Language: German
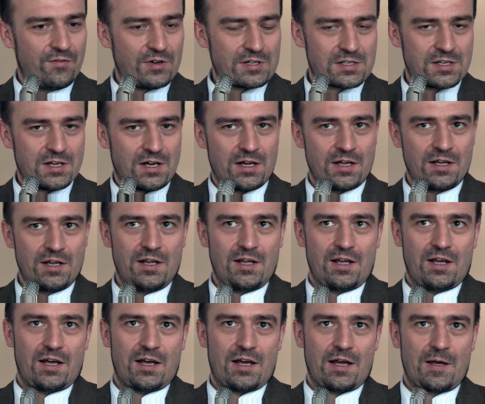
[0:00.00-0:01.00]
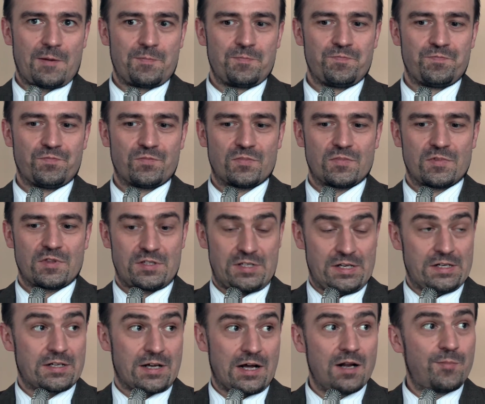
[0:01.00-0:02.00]
was da ähm,
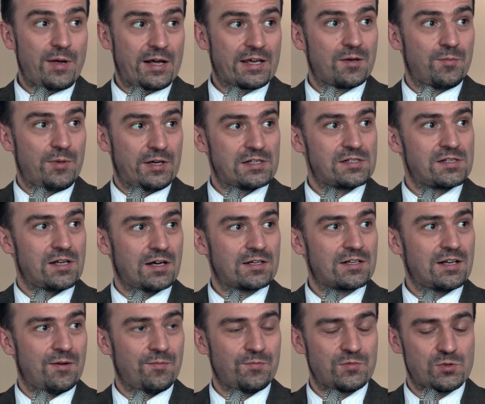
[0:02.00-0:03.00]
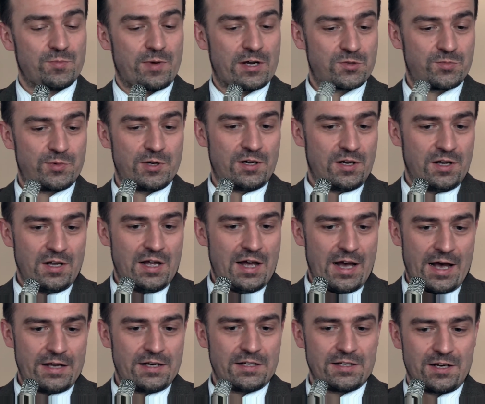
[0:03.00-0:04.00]
Zentralbanker mir gesagt haben, zum Beispiel
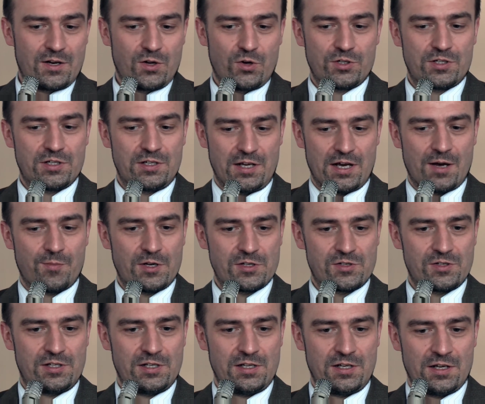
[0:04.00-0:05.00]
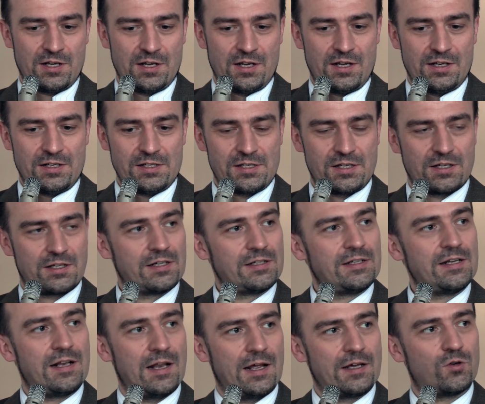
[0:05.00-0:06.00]
einer der Leute, die haben also die, diese
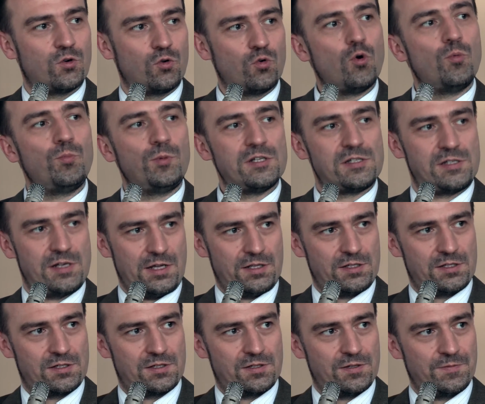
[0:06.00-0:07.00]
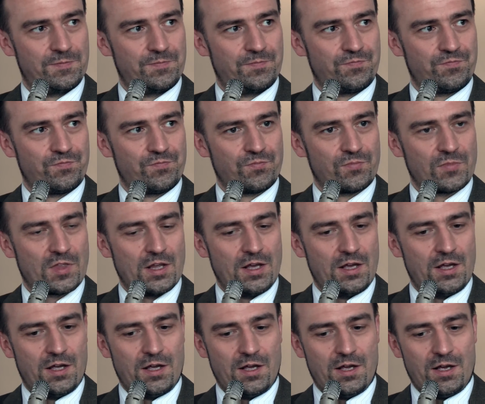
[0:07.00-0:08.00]
Kreditlenkung umgesetzt.
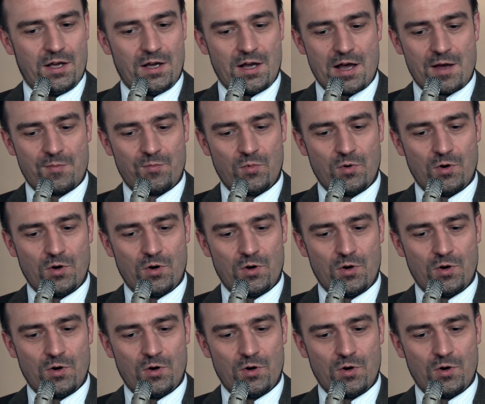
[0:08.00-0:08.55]
Ähm,